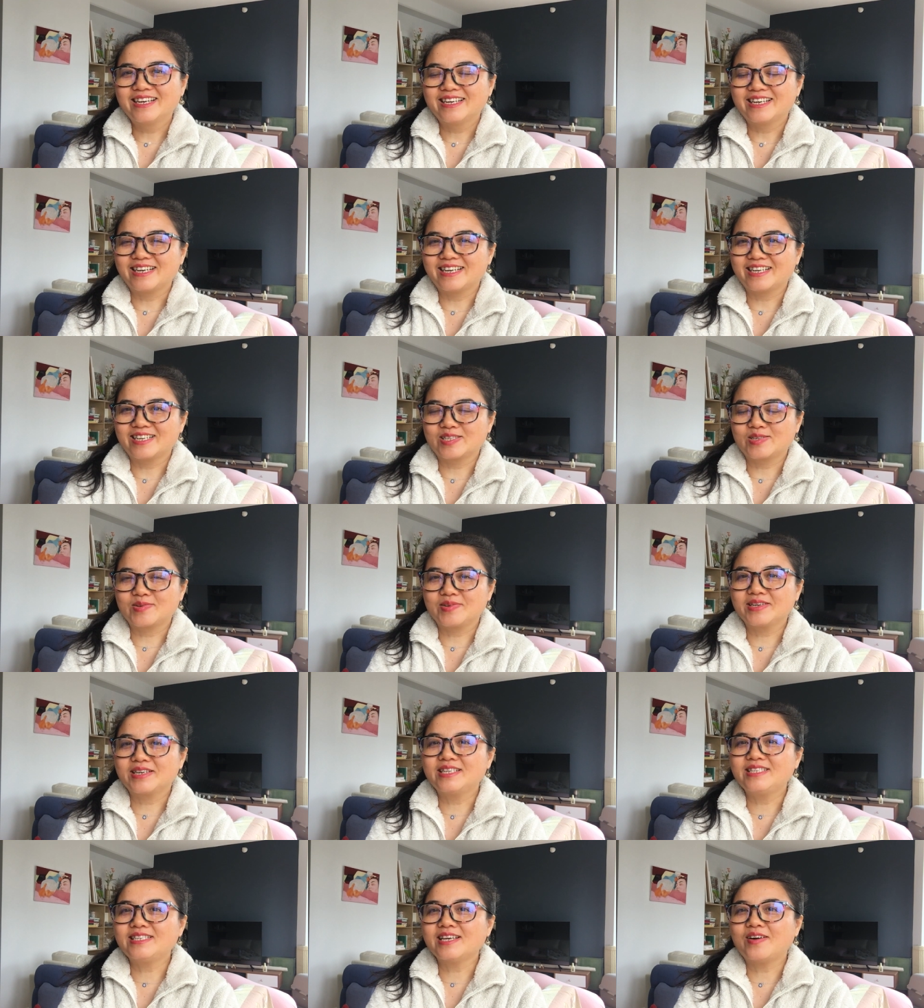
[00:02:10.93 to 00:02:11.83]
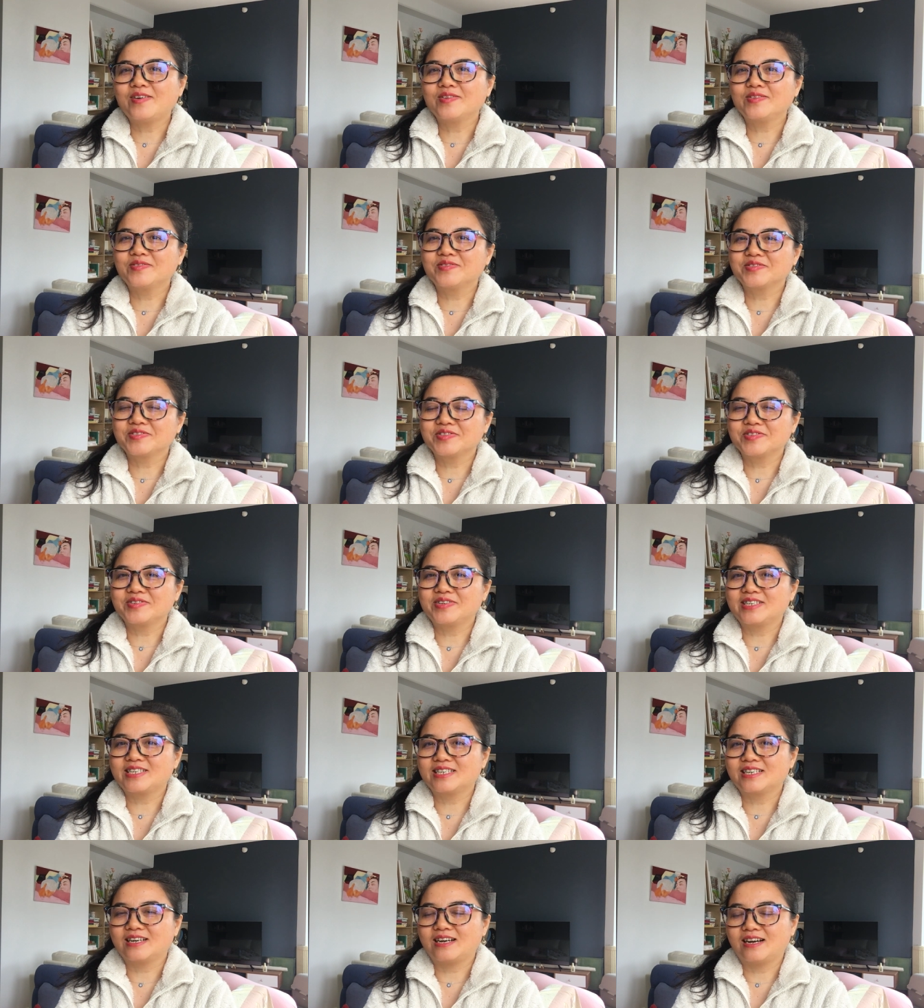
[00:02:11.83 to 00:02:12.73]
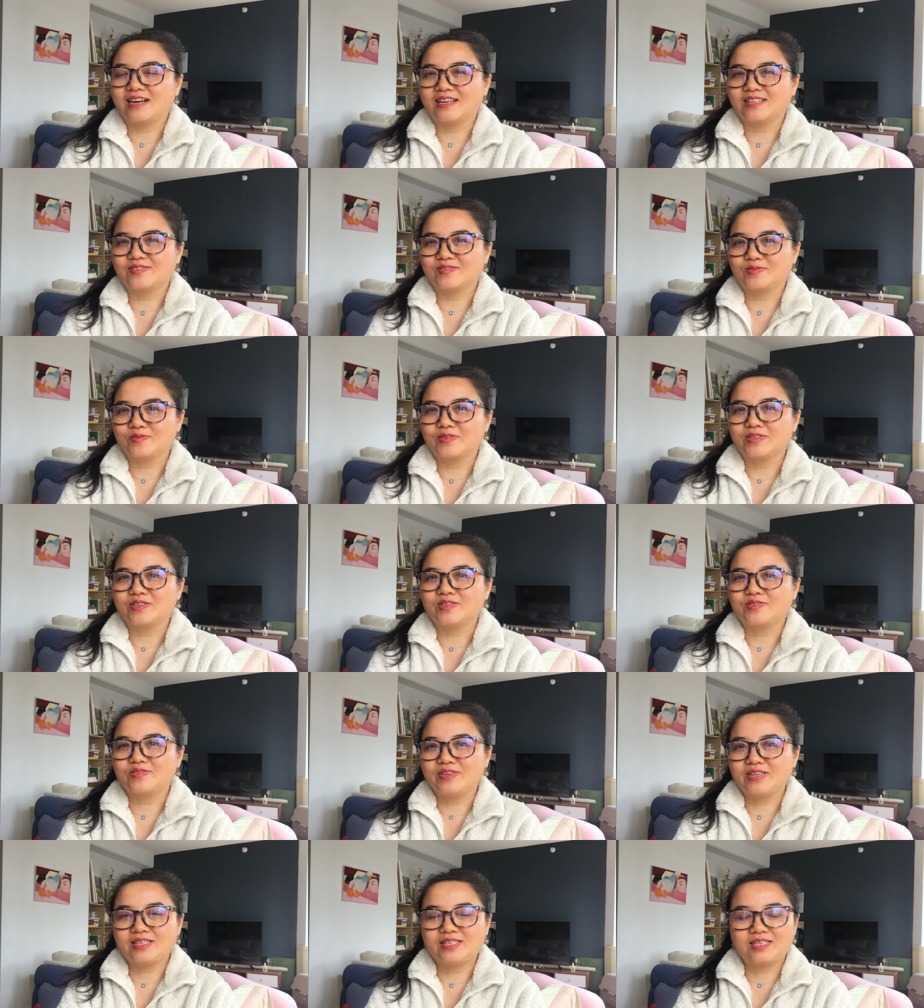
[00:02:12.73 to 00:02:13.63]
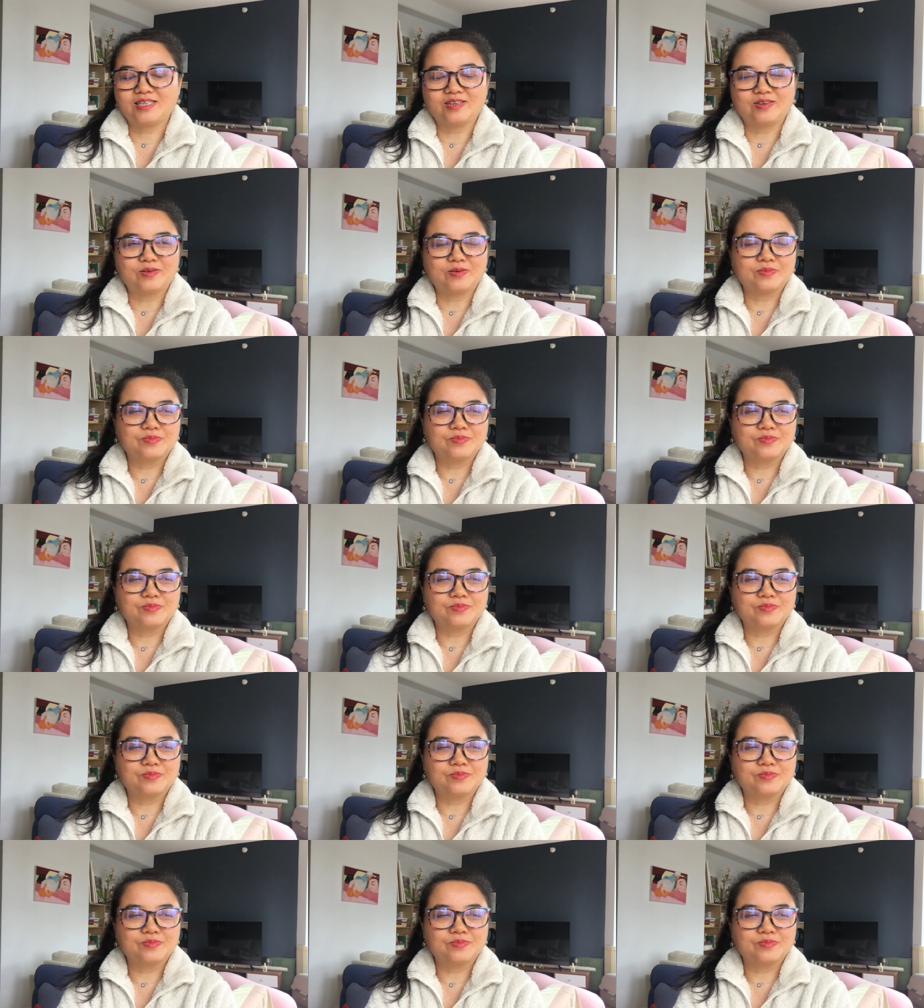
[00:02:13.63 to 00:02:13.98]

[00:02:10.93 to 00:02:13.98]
呃，作为一个教育工作者啊，就是我的追求。